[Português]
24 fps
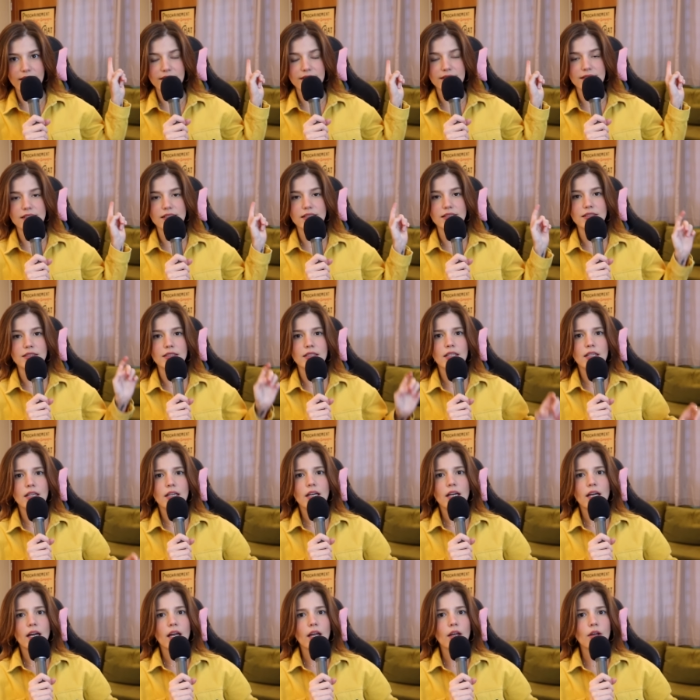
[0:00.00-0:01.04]
assim.
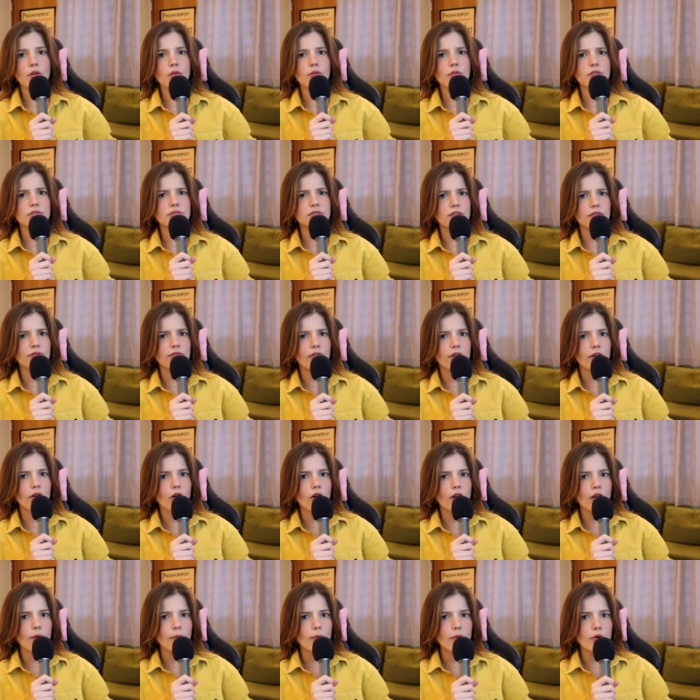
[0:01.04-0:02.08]
Aí o Christopher
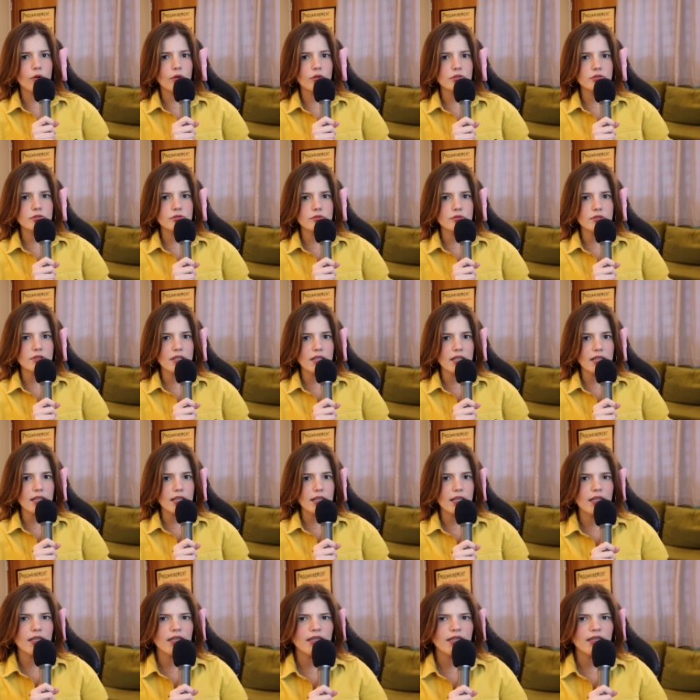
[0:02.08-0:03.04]
olha pro rosto dele.